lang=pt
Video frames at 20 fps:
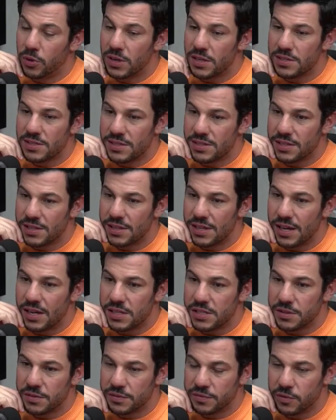
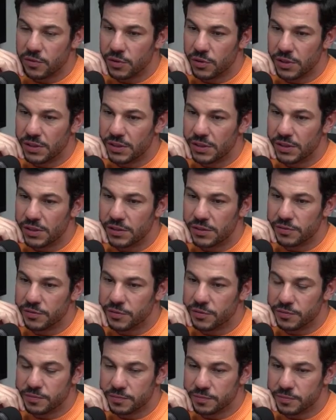necessidade, foi
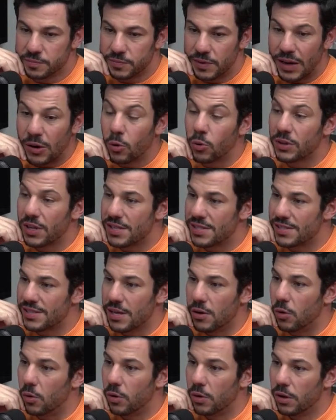aconteceu. Foi por
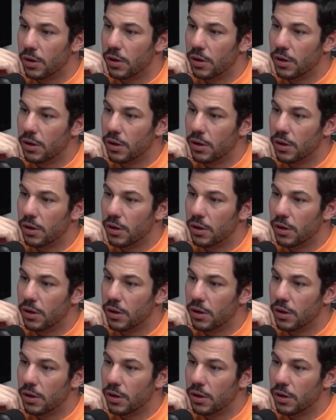justamente